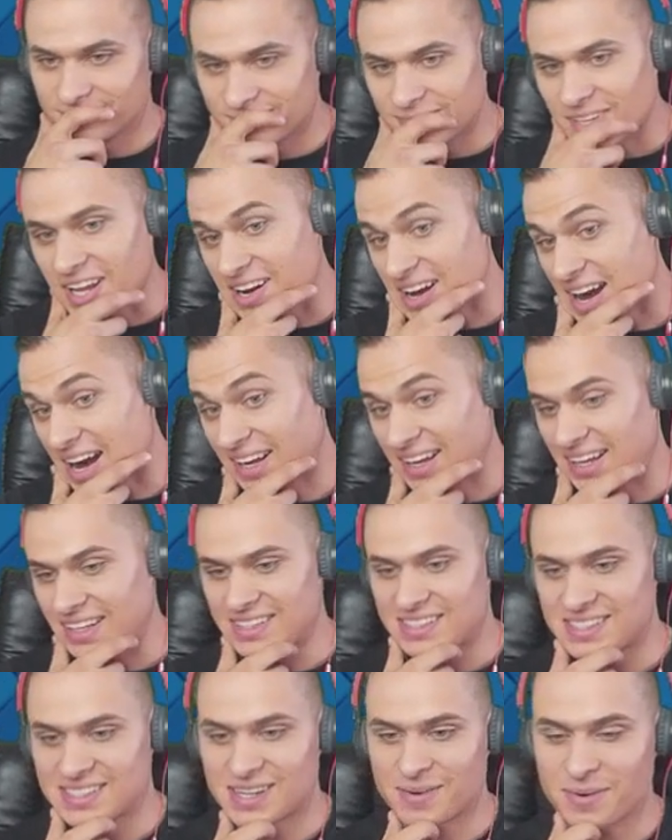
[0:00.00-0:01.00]
Rakiet.
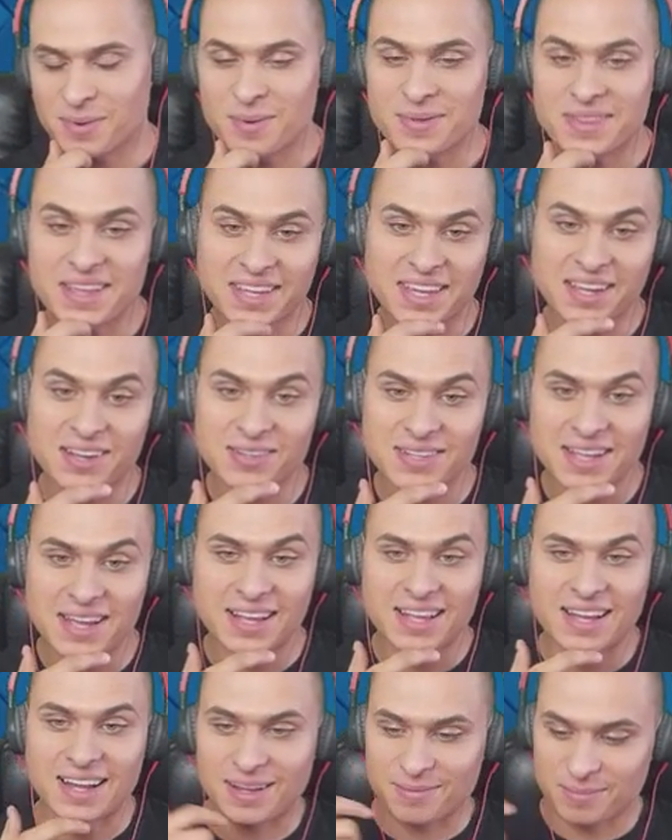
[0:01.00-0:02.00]
Zrobimy takiego
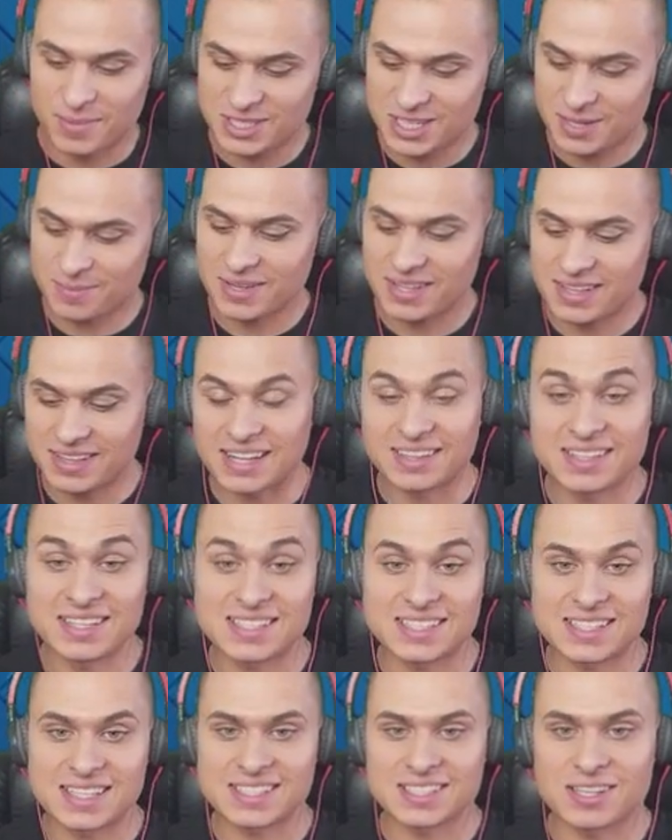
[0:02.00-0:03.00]
deka. Będziemy na
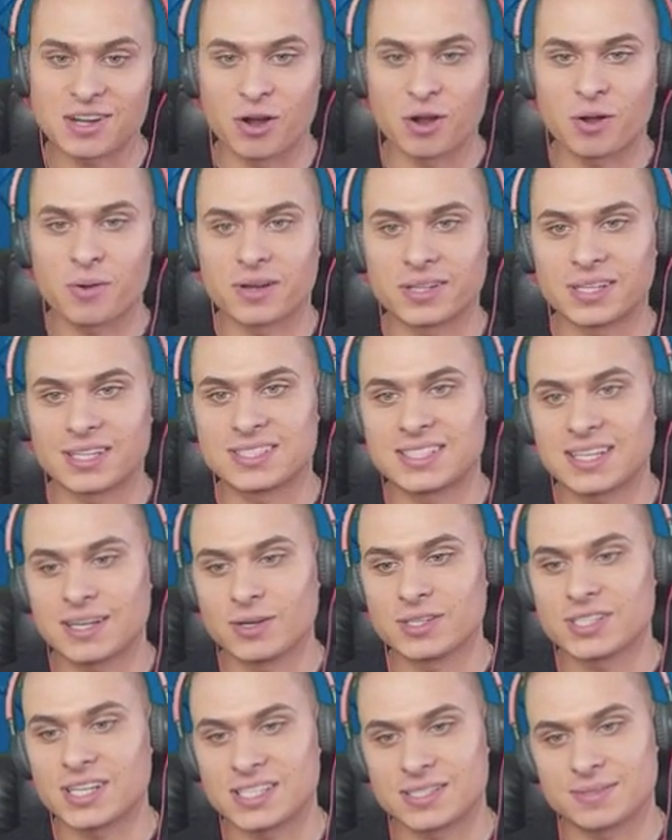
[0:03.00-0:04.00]
dystans go okładać cały
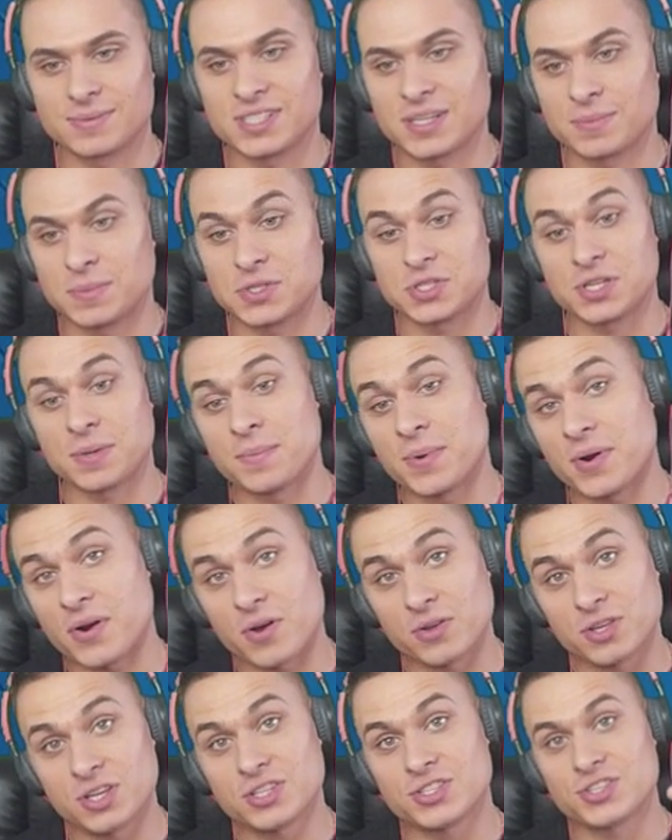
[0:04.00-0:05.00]
czas. Będziemy się
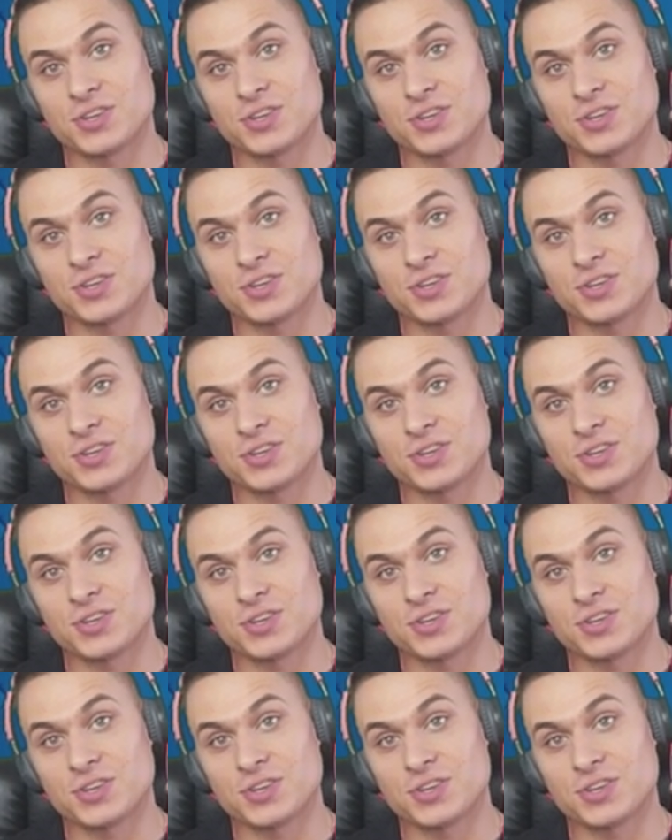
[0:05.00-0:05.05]
bronić